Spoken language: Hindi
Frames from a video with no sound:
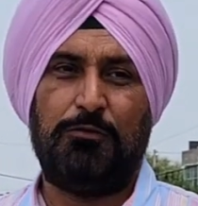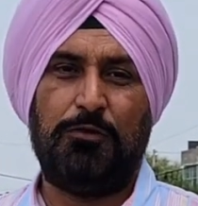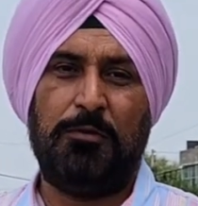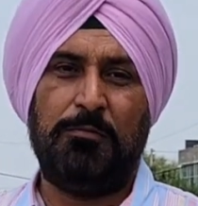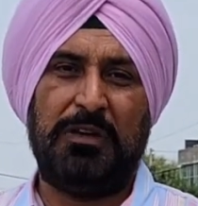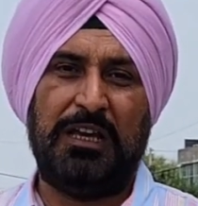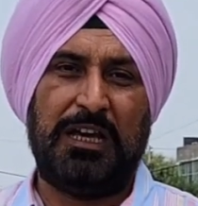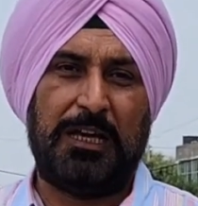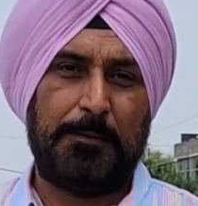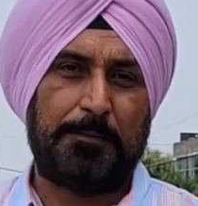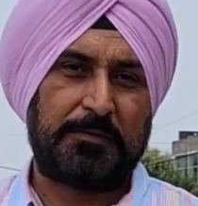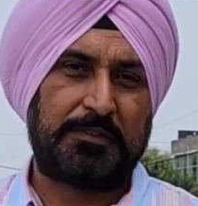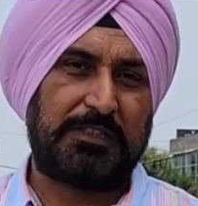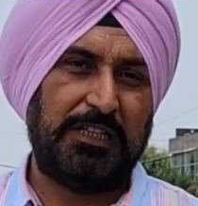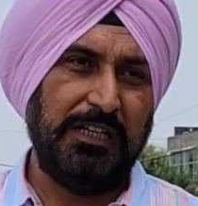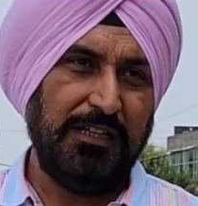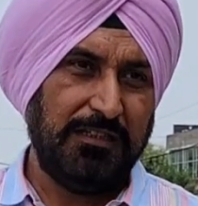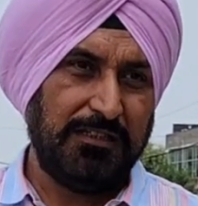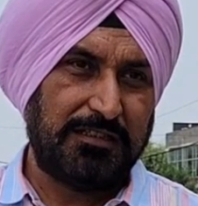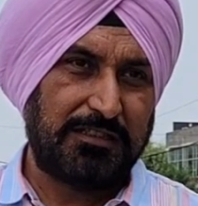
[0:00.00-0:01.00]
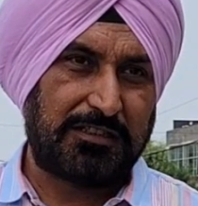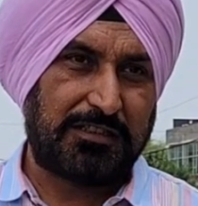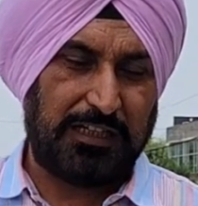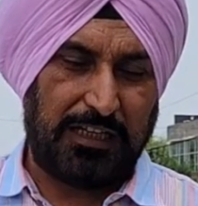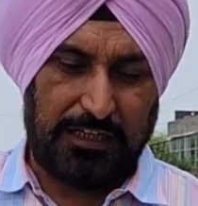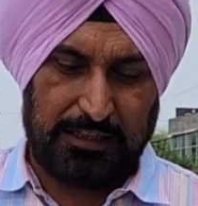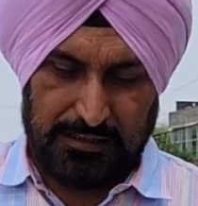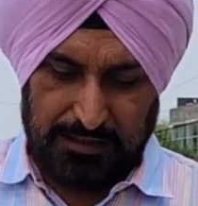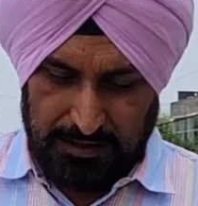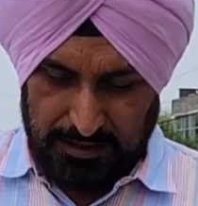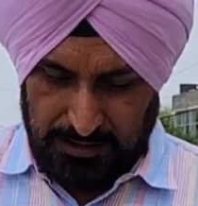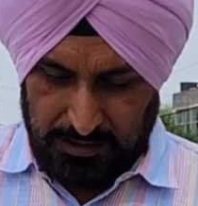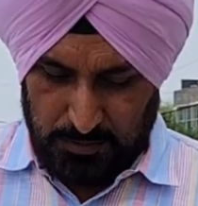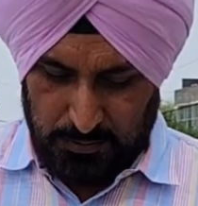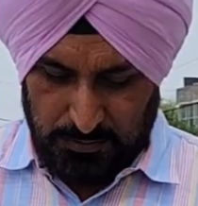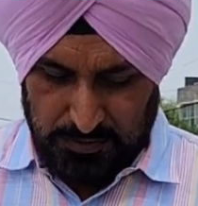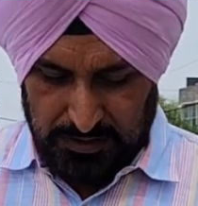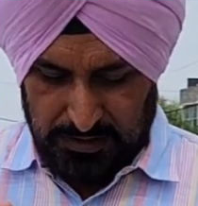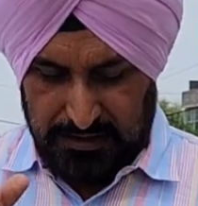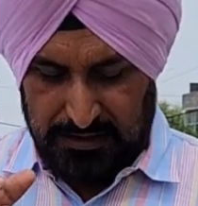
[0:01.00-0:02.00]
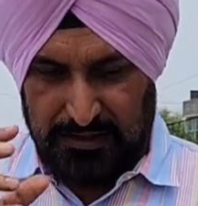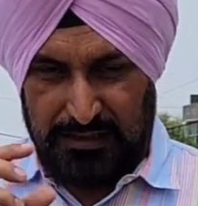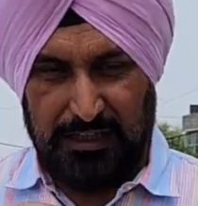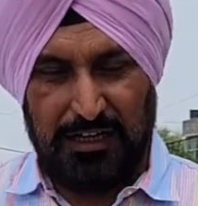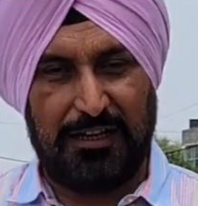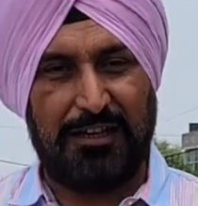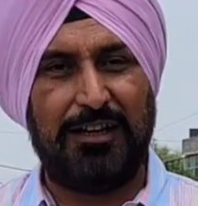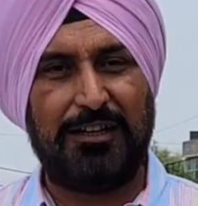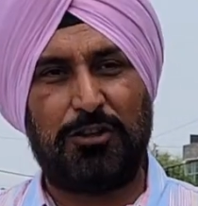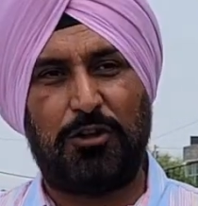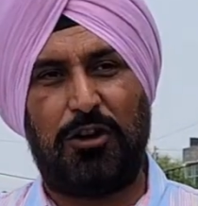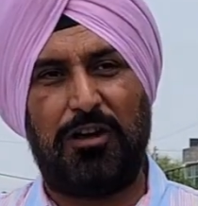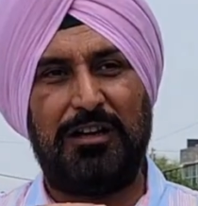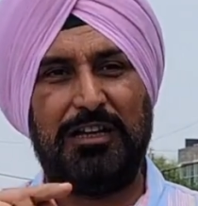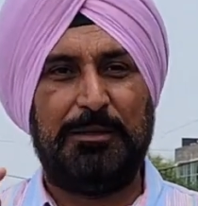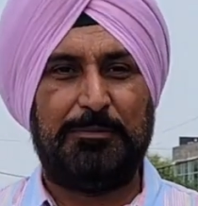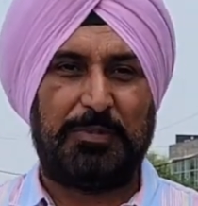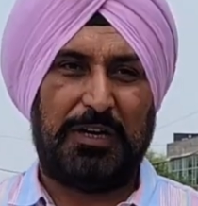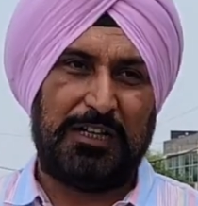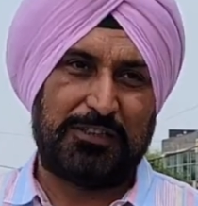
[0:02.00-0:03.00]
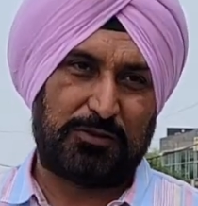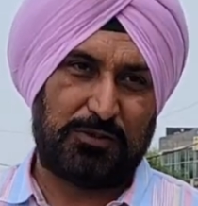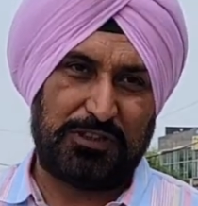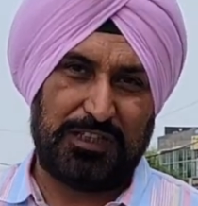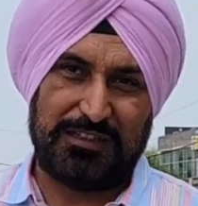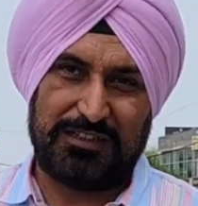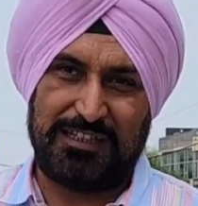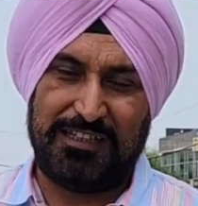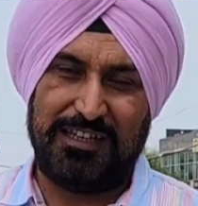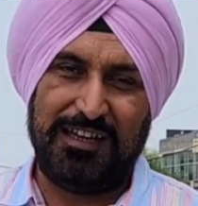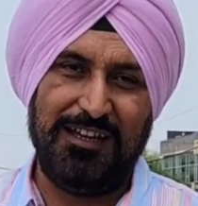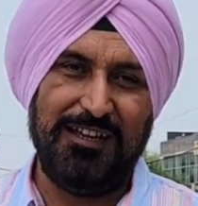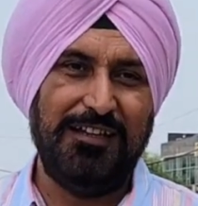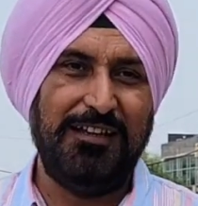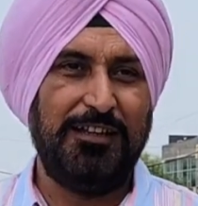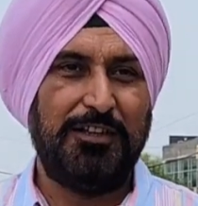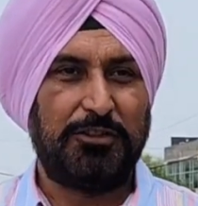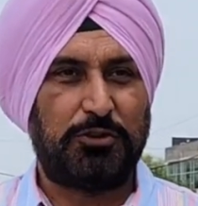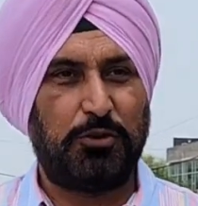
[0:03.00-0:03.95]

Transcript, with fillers: वो मैं आपसे शेयर कर रहा हूँ कि अगर कॉलोनी पास हो जाती है